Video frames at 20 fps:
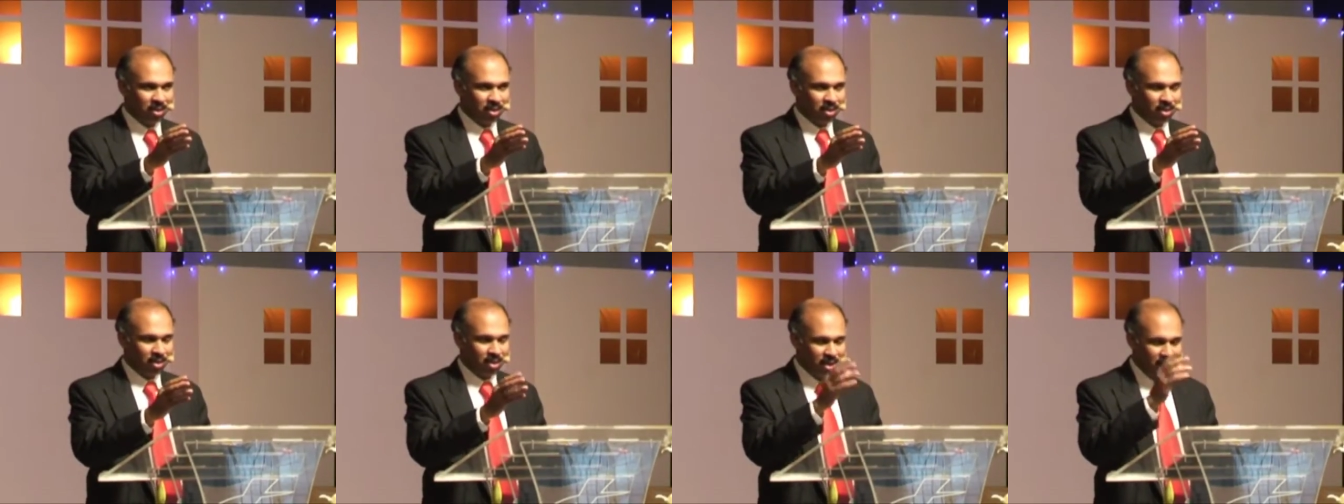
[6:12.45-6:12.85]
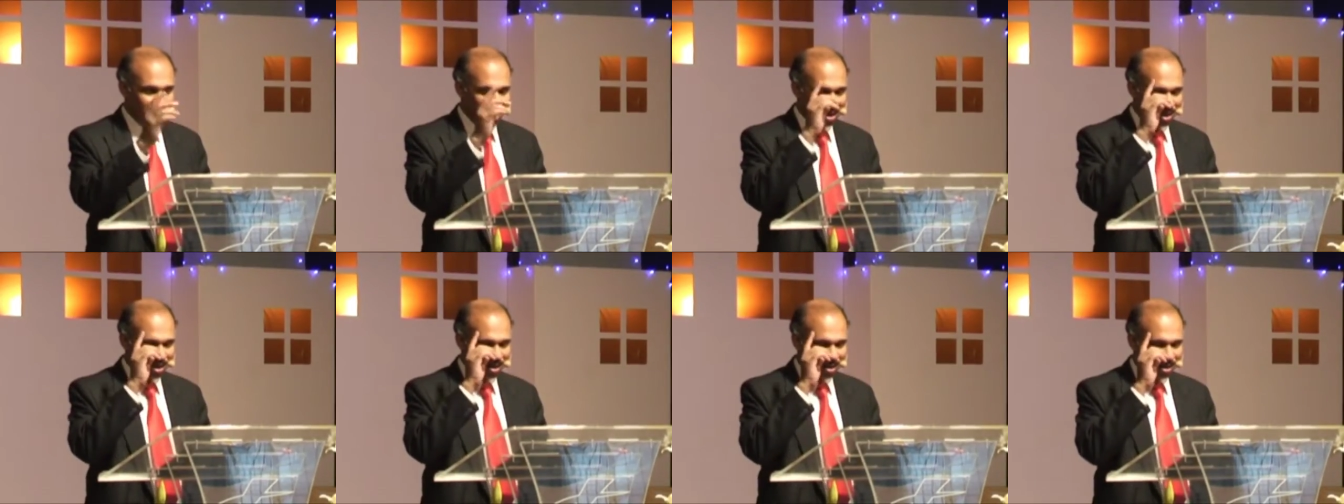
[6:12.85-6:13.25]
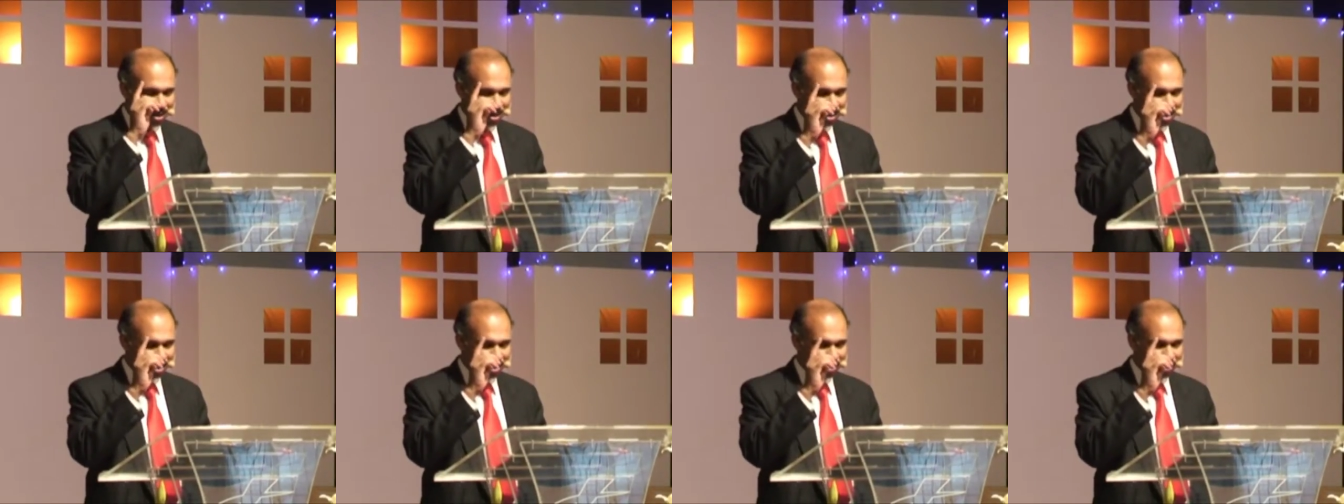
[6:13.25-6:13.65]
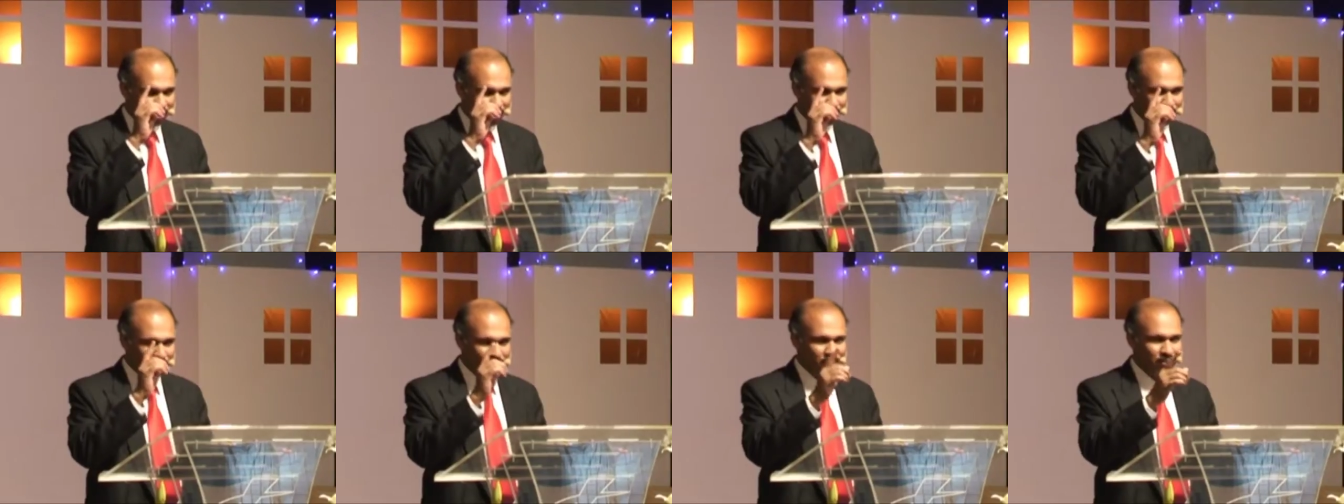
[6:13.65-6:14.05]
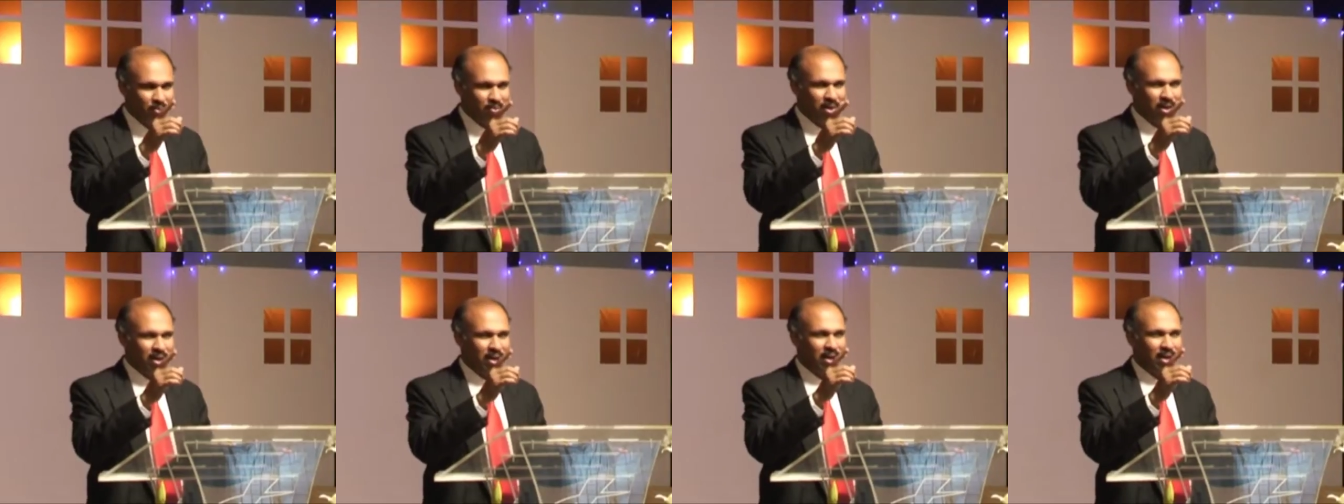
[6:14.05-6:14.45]
நான்
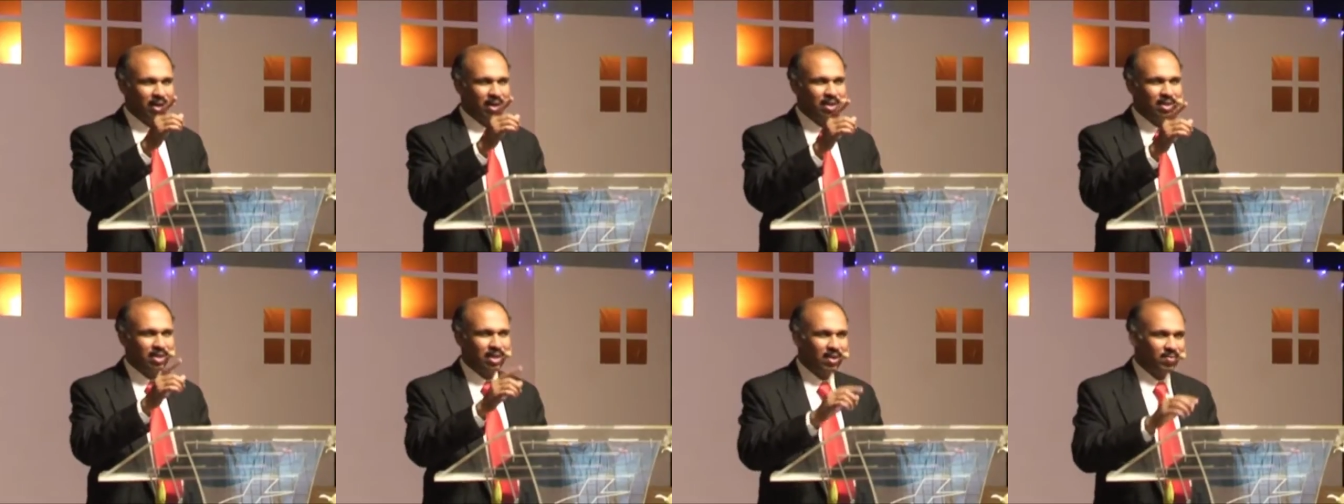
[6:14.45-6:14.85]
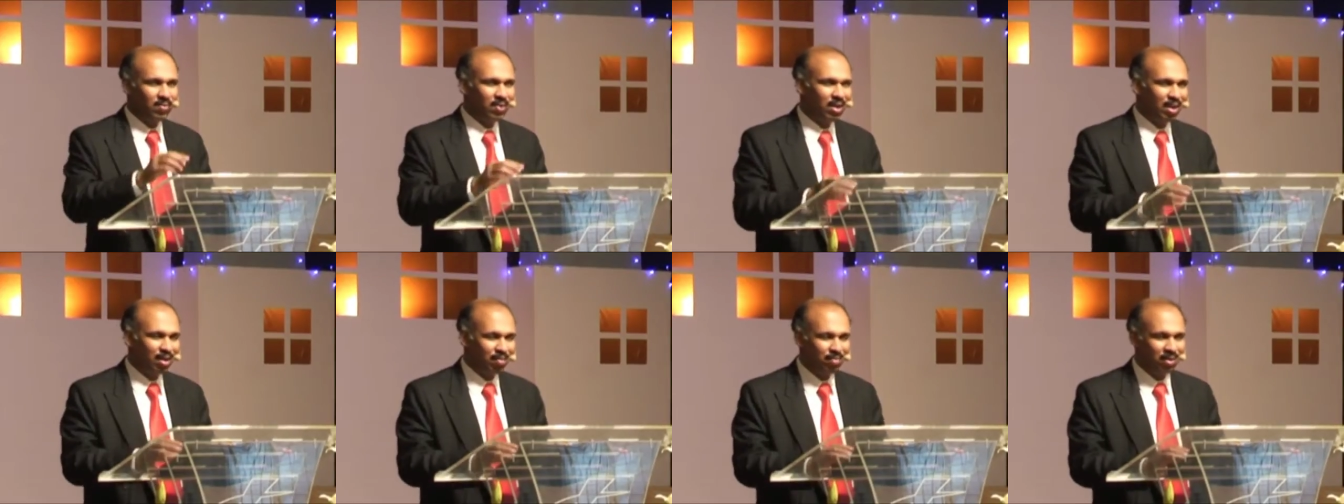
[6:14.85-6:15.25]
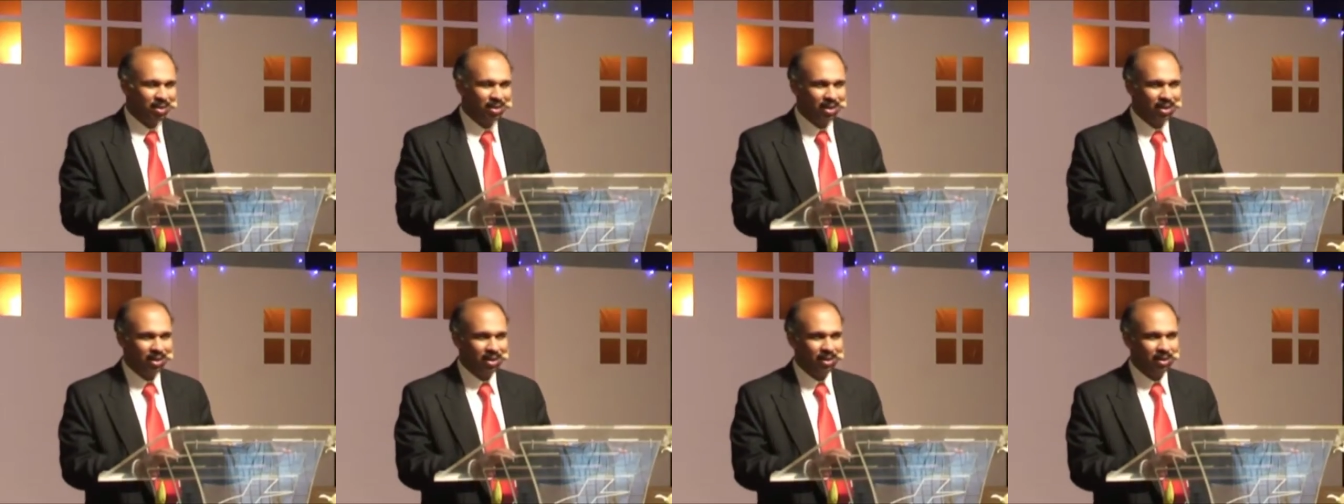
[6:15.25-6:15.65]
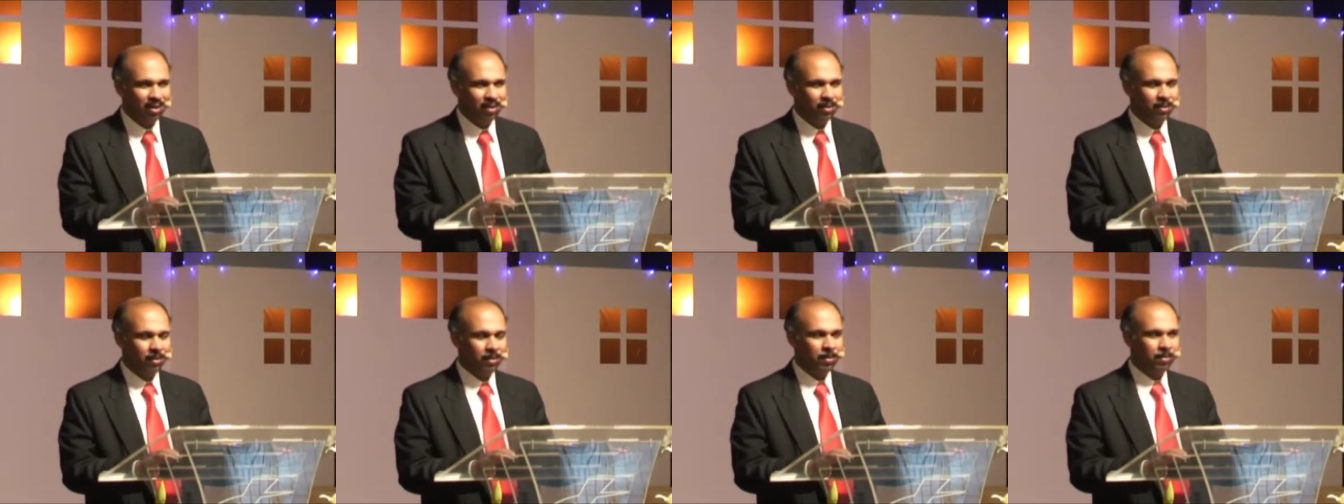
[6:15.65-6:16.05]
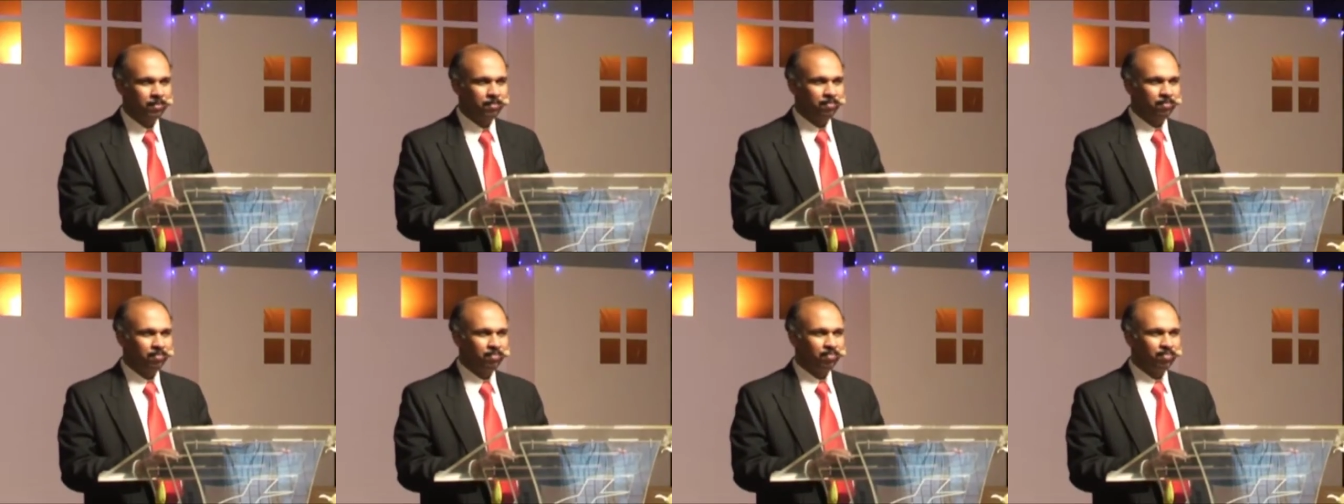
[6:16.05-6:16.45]
ஒருவரே தேவன் என்பதை
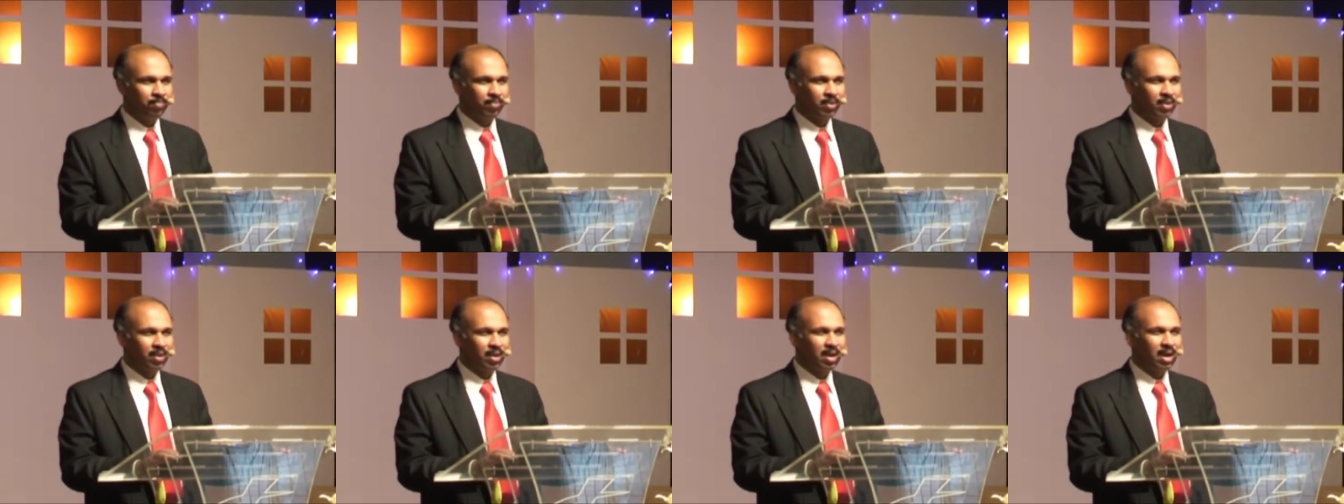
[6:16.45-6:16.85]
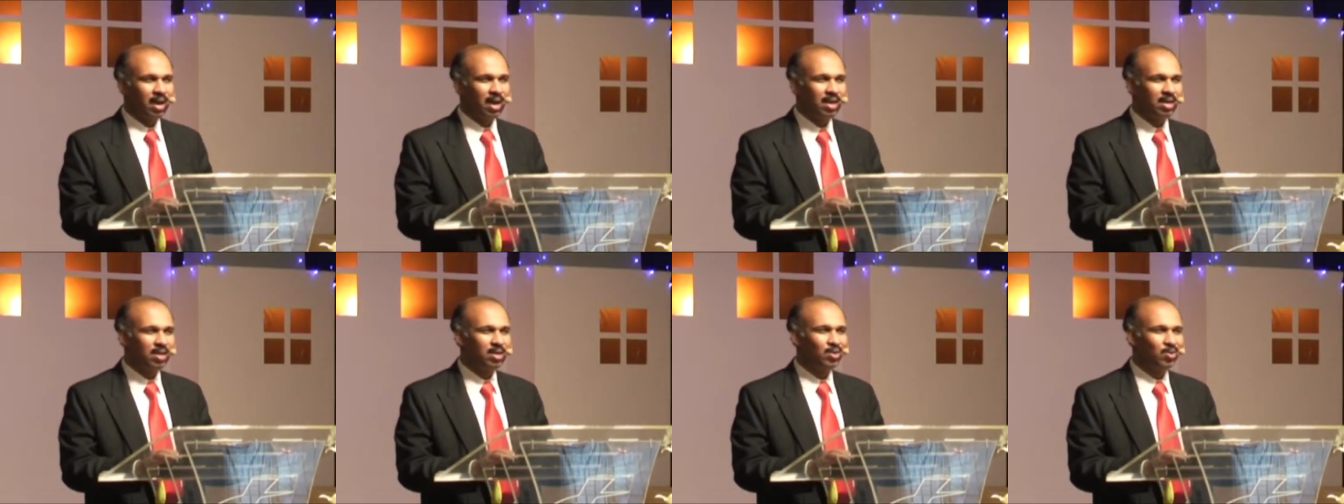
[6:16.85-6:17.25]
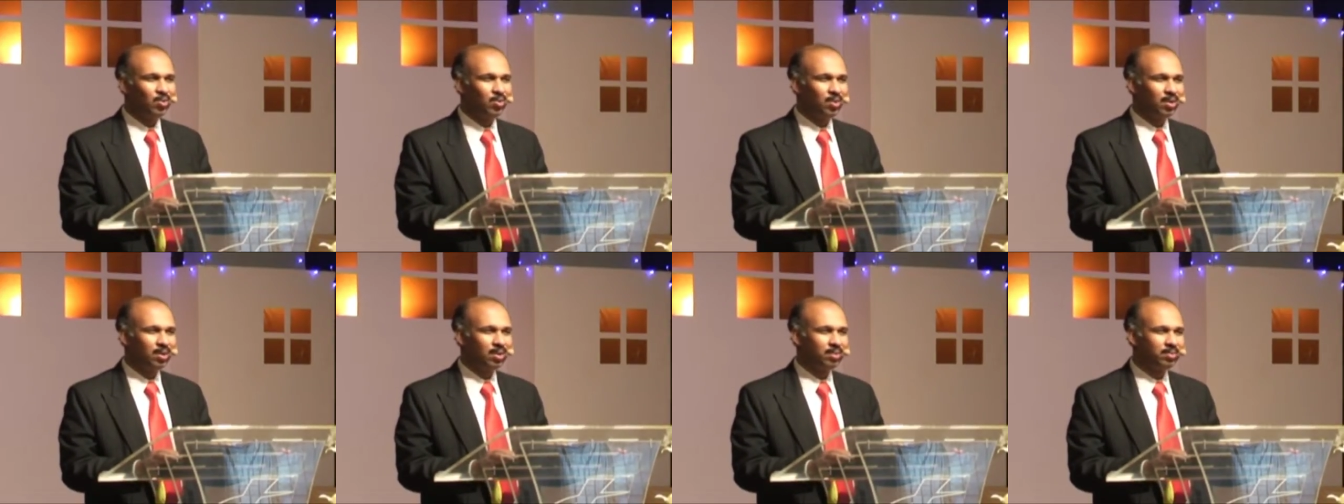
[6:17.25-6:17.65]
அறிந்து கொள்